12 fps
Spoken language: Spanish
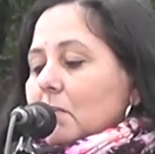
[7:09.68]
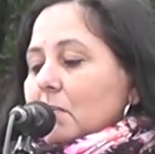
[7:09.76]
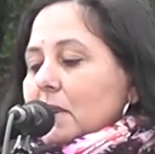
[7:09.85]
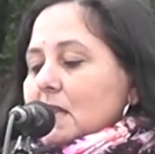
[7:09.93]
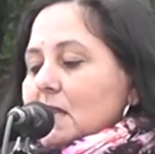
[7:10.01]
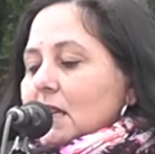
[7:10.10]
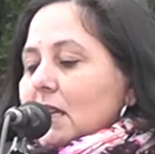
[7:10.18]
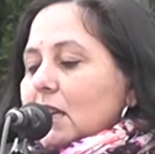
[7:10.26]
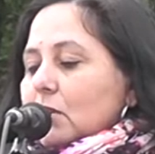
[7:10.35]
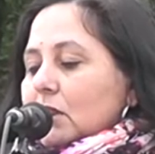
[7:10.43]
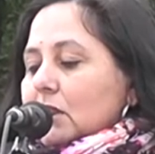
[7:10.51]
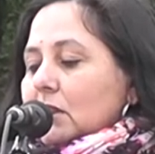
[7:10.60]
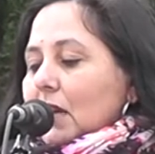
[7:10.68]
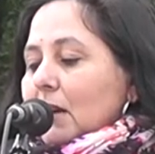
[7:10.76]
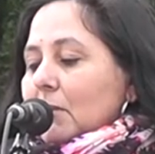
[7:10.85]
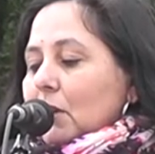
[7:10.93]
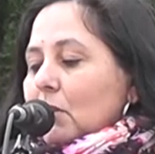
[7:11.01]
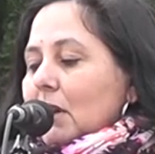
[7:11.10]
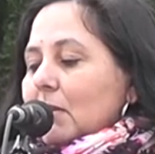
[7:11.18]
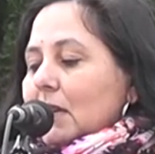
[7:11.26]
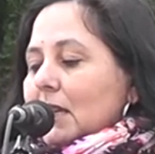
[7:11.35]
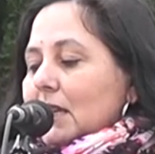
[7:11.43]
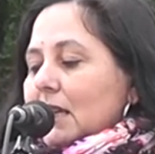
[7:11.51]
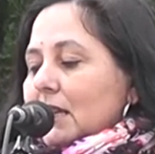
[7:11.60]
Pensar a, Manuel
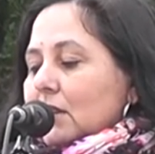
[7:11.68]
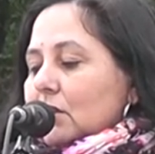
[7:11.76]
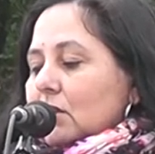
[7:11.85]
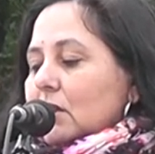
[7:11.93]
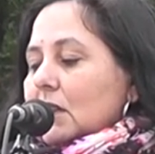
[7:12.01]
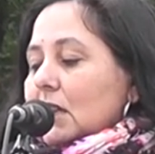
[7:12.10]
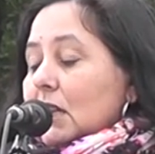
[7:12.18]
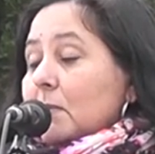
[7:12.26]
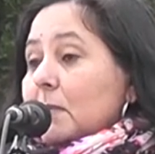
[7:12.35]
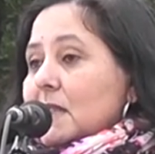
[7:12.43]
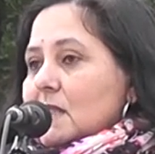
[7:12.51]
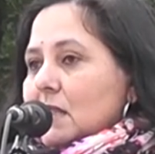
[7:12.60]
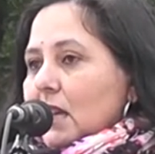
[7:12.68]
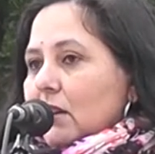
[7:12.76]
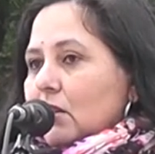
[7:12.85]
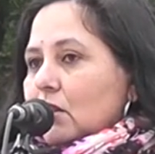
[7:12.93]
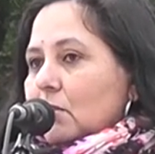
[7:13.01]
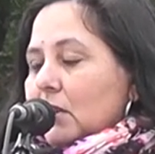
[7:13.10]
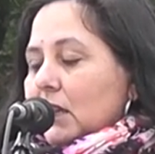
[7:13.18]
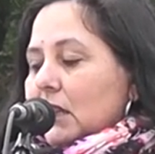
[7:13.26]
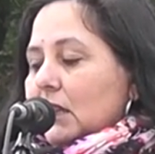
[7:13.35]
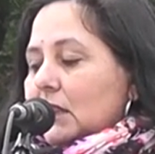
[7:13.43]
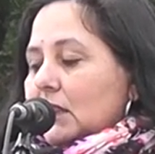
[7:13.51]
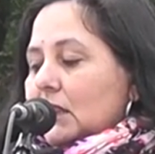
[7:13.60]
Belgrano es pensarnos como
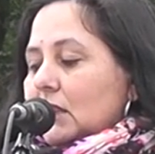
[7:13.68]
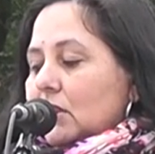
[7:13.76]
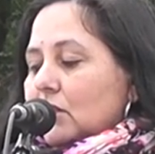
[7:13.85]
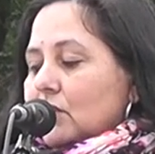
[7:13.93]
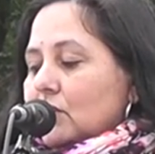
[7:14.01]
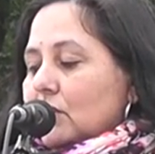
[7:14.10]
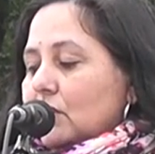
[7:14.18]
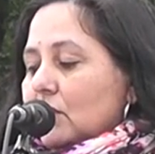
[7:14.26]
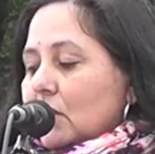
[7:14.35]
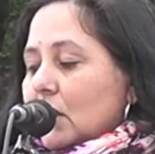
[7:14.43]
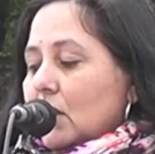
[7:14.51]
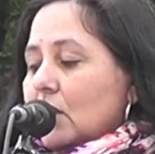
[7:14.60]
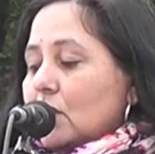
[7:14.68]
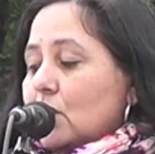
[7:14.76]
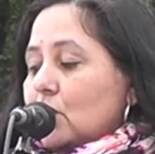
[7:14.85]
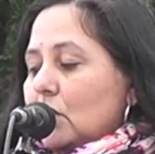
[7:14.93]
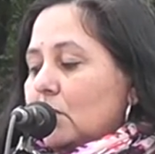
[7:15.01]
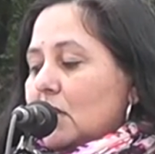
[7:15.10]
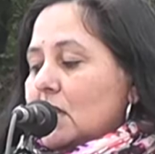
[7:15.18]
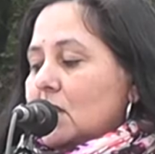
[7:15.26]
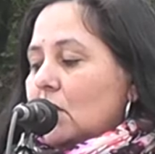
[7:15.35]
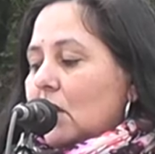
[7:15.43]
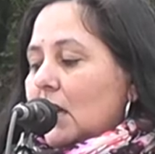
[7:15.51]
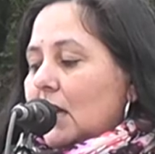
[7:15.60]
argentinos su
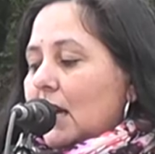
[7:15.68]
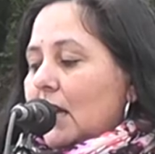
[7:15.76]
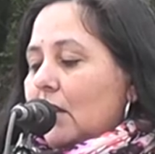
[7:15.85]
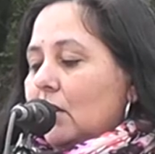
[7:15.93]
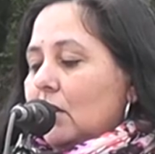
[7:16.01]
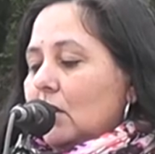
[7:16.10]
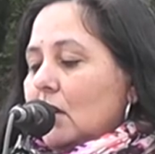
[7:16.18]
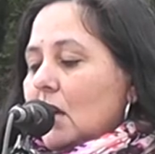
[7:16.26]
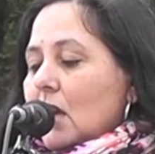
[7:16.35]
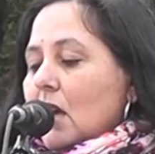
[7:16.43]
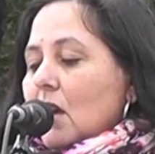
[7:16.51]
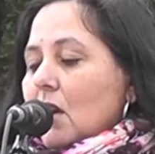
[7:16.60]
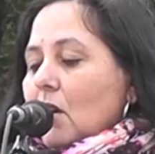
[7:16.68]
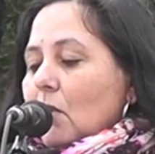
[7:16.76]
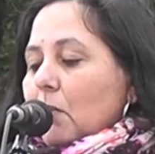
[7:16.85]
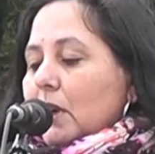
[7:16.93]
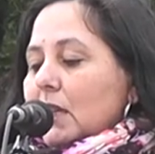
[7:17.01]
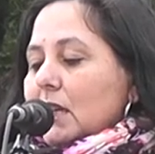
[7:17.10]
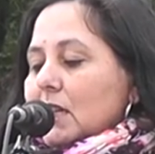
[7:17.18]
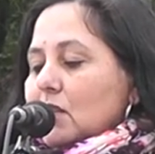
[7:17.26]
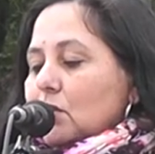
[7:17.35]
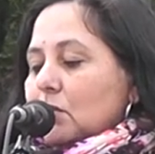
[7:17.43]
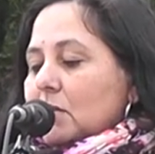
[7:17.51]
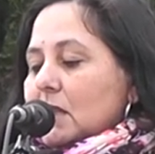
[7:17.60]
inmenso legado puede
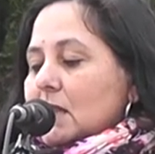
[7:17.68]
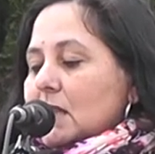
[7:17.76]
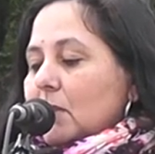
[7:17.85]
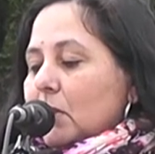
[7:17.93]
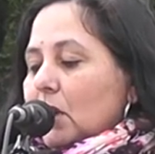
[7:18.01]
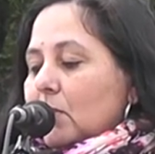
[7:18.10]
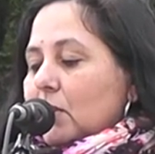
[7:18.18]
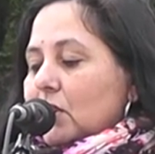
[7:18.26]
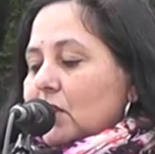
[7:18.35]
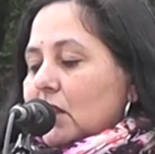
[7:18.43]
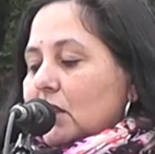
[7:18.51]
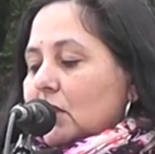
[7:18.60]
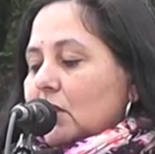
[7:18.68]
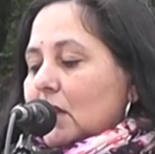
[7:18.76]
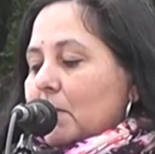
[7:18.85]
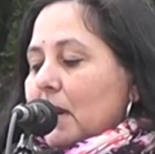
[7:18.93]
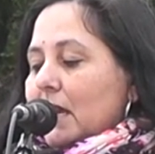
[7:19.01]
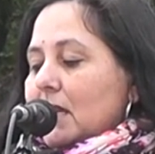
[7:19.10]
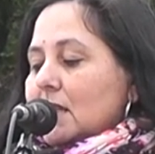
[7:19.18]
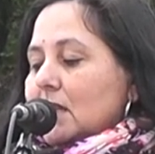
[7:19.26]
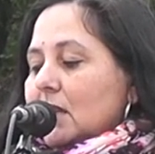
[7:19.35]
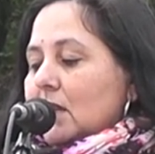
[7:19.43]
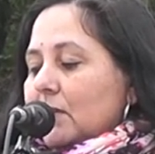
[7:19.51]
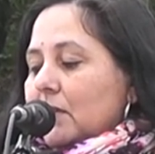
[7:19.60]
resumirse por el proyecto de
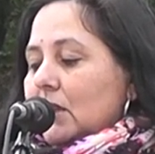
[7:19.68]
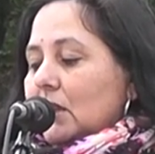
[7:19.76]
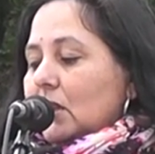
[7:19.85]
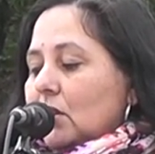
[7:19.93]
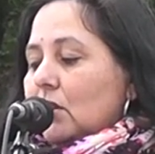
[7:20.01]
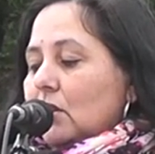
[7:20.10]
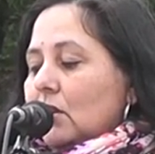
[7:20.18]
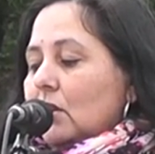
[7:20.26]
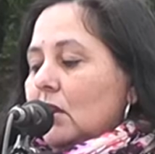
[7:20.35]
país que defendió